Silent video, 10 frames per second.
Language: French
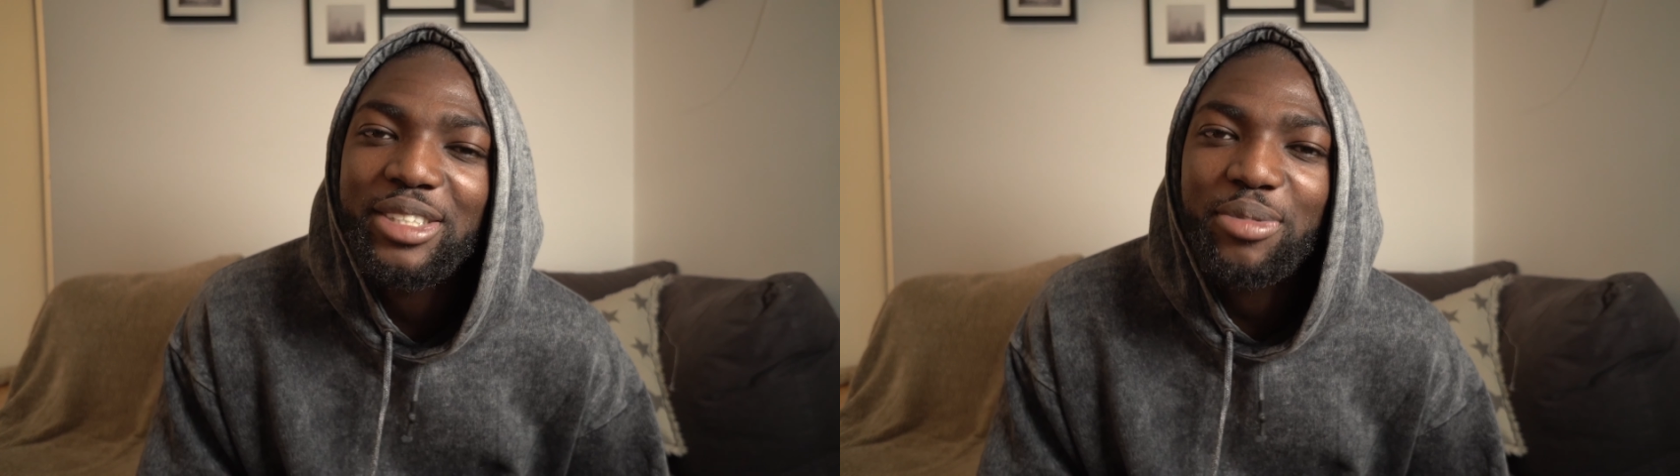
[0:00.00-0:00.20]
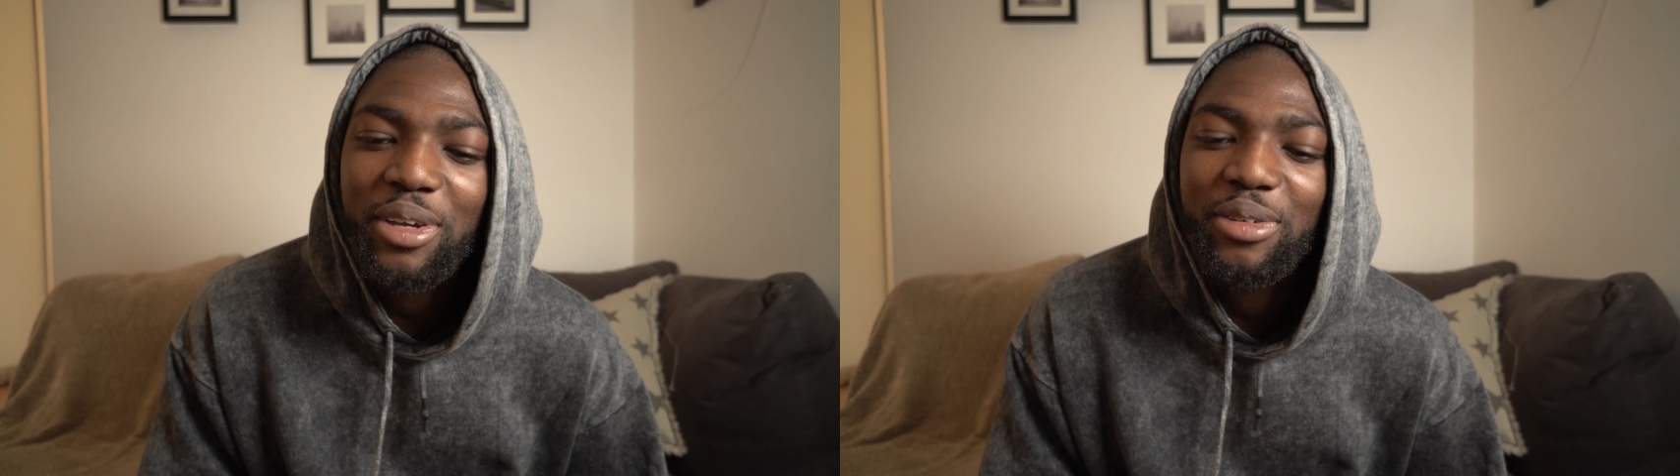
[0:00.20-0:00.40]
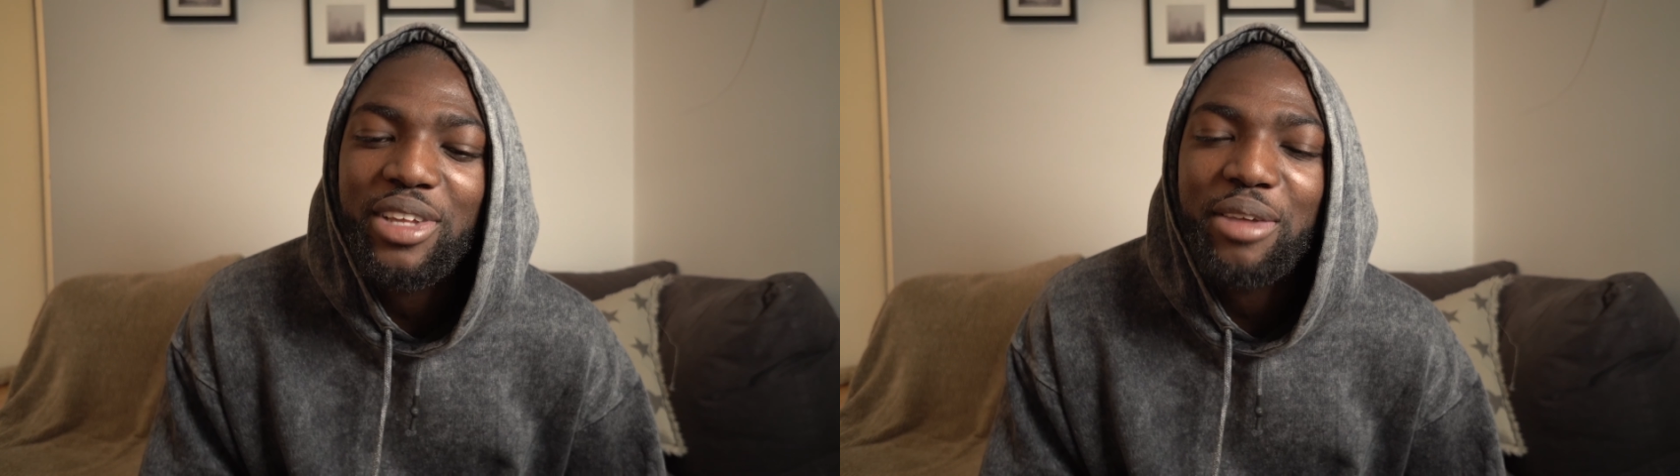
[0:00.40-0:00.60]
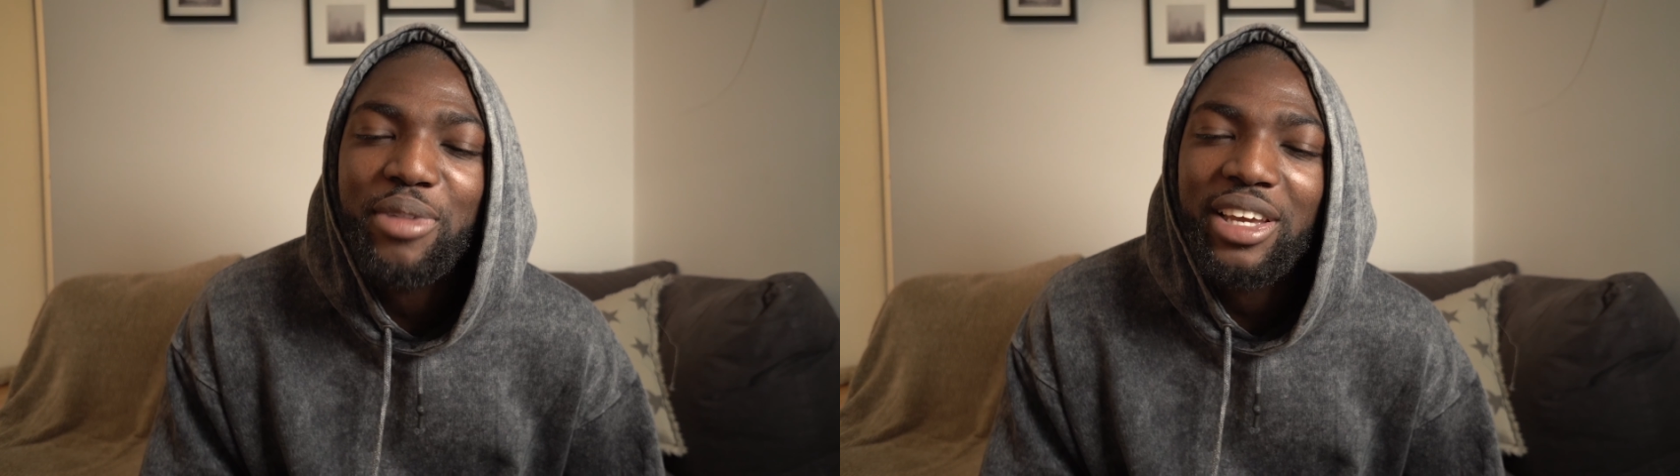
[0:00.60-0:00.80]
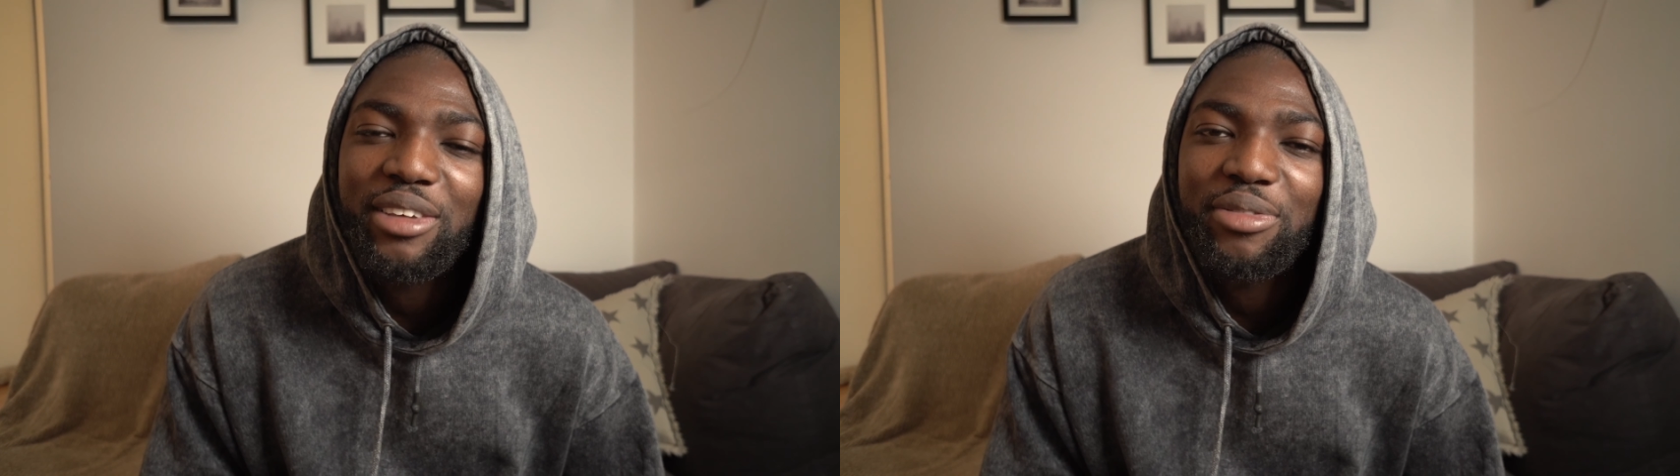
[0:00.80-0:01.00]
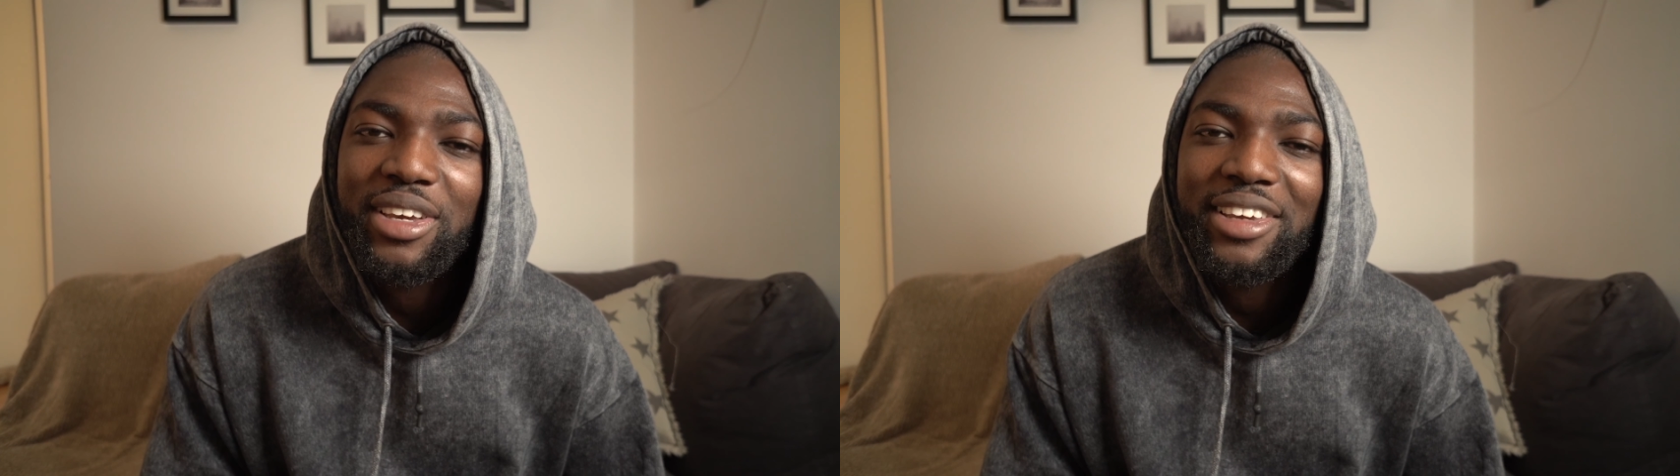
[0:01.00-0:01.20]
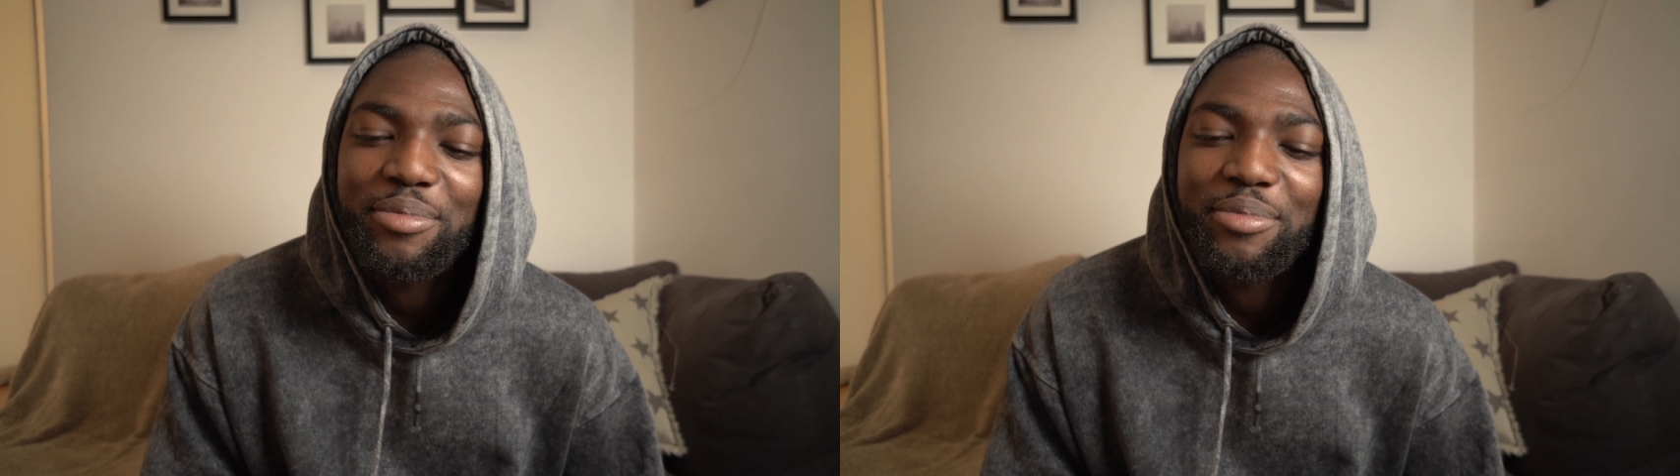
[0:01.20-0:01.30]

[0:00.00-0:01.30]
j'espère que vous avez bien kiffé.